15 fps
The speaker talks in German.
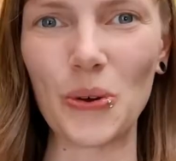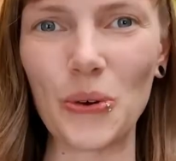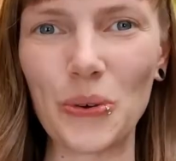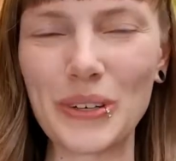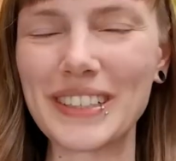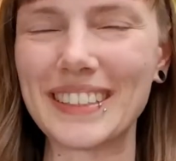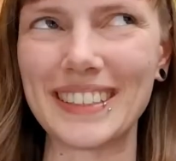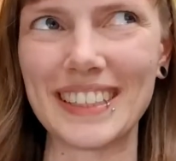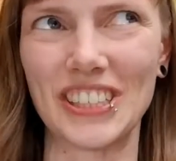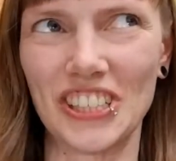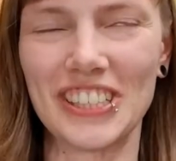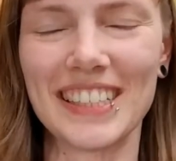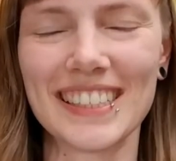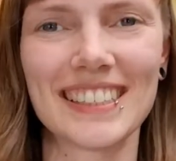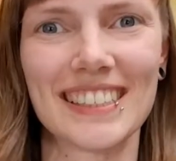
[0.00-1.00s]
Und das
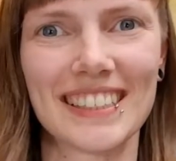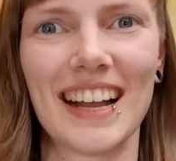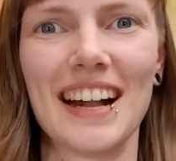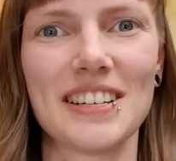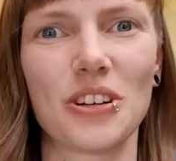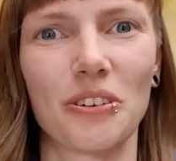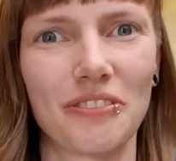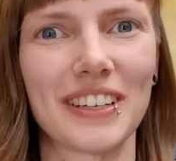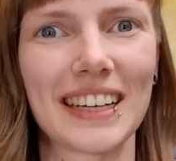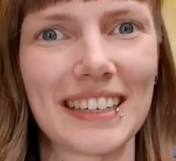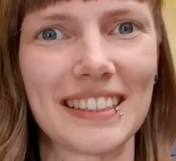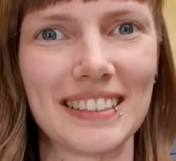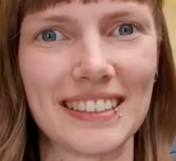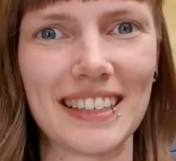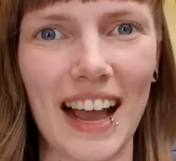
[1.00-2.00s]
schließt sich halt auch
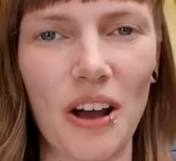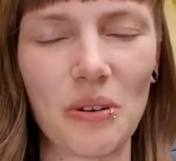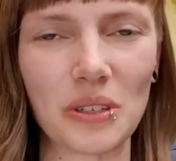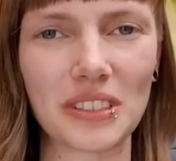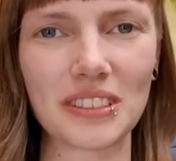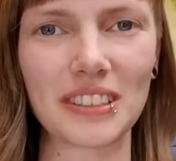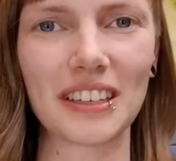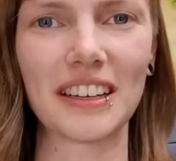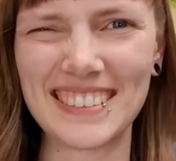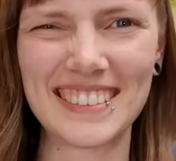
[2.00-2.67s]
wirklich nicht aus.